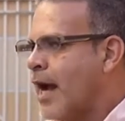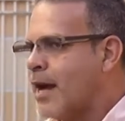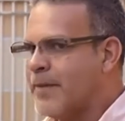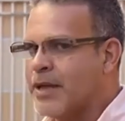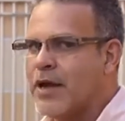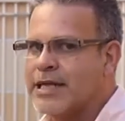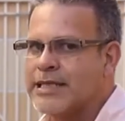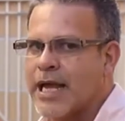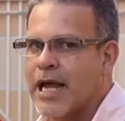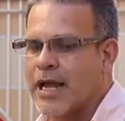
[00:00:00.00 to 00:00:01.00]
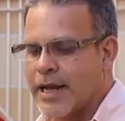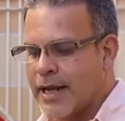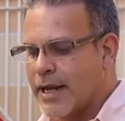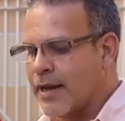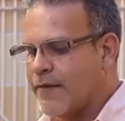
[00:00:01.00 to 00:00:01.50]
Al menos Alicea
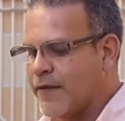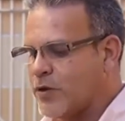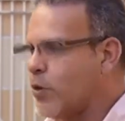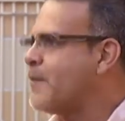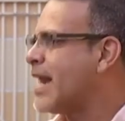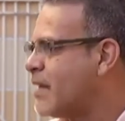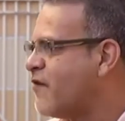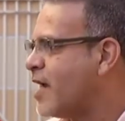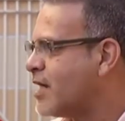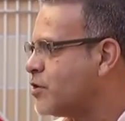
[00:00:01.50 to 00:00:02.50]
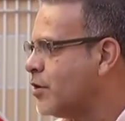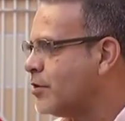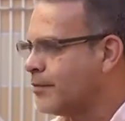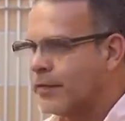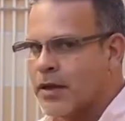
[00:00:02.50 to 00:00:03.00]
eh, estuvo en
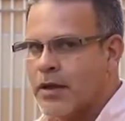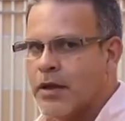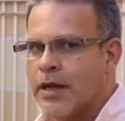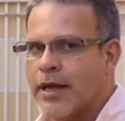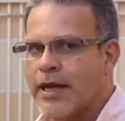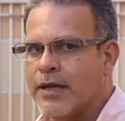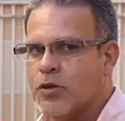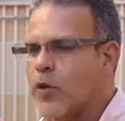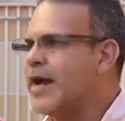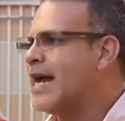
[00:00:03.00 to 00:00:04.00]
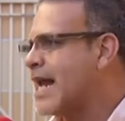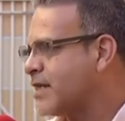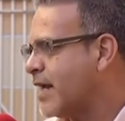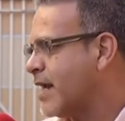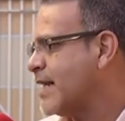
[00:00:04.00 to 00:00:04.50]
planificación, eh, estuvo en,
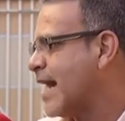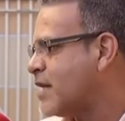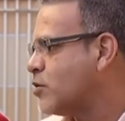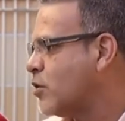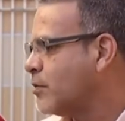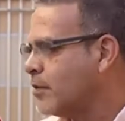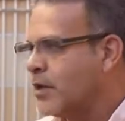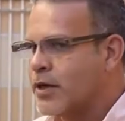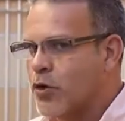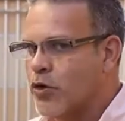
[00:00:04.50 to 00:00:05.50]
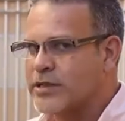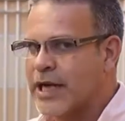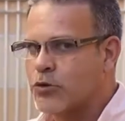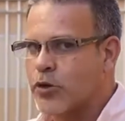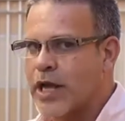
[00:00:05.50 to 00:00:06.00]
generación conoce
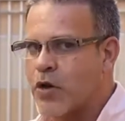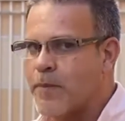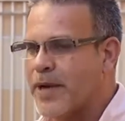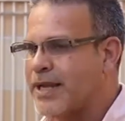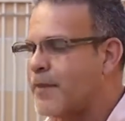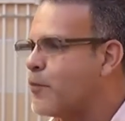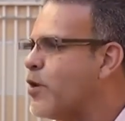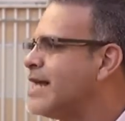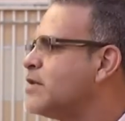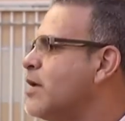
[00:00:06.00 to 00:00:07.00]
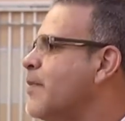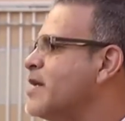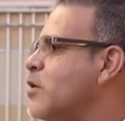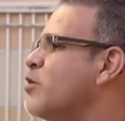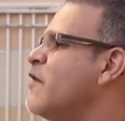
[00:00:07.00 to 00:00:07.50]
la autoridad completa, puede ser una
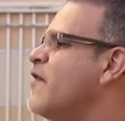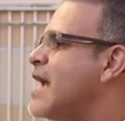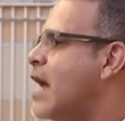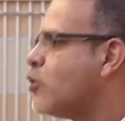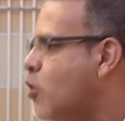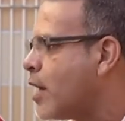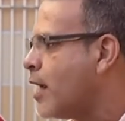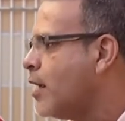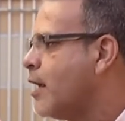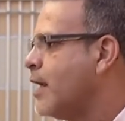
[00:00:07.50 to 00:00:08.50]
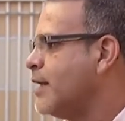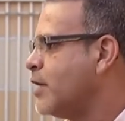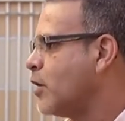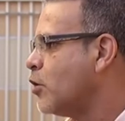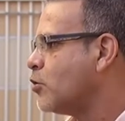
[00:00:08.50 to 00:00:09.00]
persona unificadora
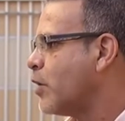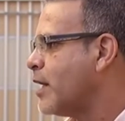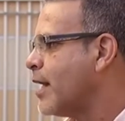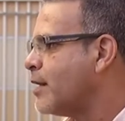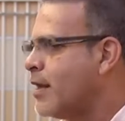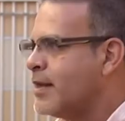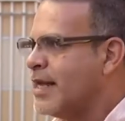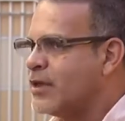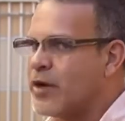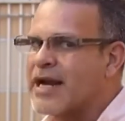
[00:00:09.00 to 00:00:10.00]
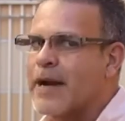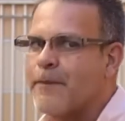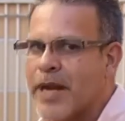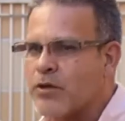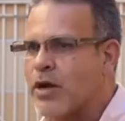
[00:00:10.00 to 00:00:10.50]
dentro de la autoridad, dentro del
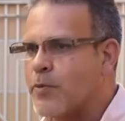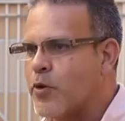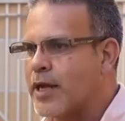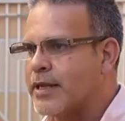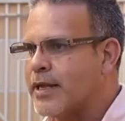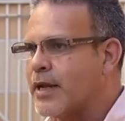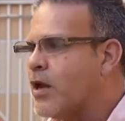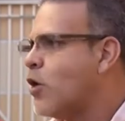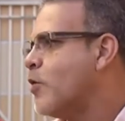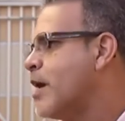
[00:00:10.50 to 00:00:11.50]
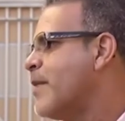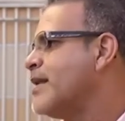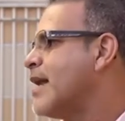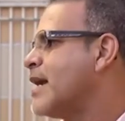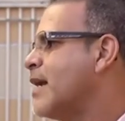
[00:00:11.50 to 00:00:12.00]
respeto que pueda tener.
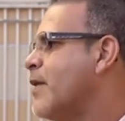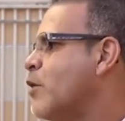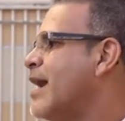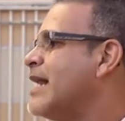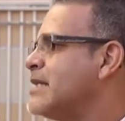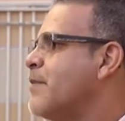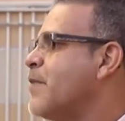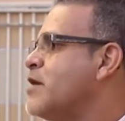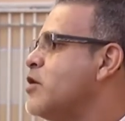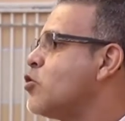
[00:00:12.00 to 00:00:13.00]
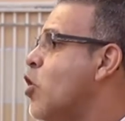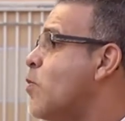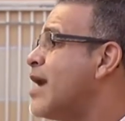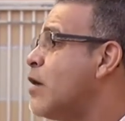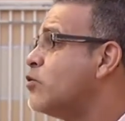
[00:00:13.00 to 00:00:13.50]
Obviamente hay que evaluar el desempeño y
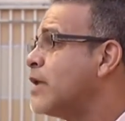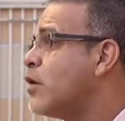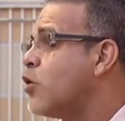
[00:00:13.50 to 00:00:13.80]
cómo la Junta de